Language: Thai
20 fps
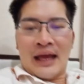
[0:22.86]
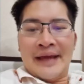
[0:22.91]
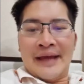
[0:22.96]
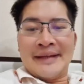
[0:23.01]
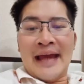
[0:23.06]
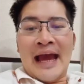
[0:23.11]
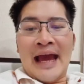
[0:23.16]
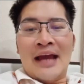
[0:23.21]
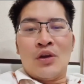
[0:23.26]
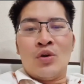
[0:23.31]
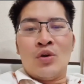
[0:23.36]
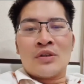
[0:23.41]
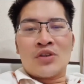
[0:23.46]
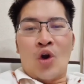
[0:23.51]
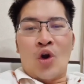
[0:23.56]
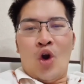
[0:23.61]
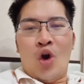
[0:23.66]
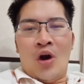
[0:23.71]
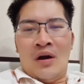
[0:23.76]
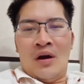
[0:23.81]
รด่าลุง
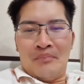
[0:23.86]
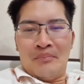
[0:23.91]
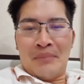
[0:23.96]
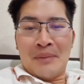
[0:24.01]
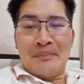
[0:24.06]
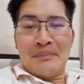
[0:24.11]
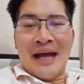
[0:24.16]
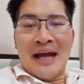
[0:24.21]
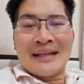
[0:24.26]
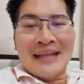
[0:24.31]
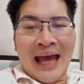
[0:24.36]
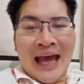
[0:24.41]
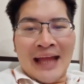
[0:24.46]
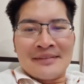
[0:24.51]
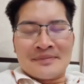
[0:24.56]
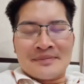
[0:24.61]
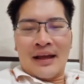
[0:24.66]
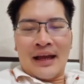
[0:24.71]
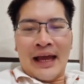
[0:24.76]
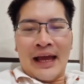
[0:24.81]
ตู่เป็นเพื่อนกัน
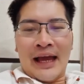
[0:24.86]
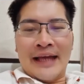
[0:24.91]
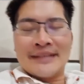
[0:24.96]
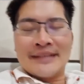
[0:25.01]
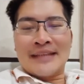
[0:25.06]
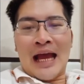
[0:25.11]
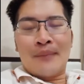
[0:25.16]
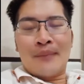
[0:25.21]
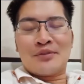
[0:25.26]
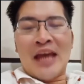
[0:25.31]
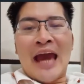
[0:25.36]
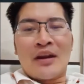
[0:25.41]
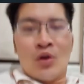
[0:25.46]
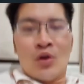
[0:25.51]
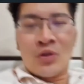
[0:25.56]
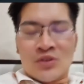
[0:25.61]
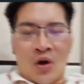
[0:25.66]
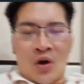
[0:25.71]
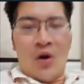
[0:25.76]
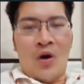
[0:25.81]
ใครสาบแช่งลุ
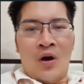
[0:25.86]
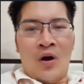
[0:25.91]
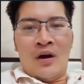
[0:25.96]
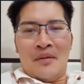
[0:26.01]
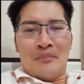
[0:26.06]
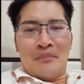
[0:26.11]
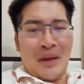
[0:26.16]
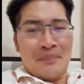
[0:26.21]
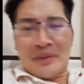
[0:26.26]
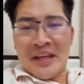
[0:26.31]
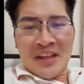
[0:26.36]
งตู่เป็นพี่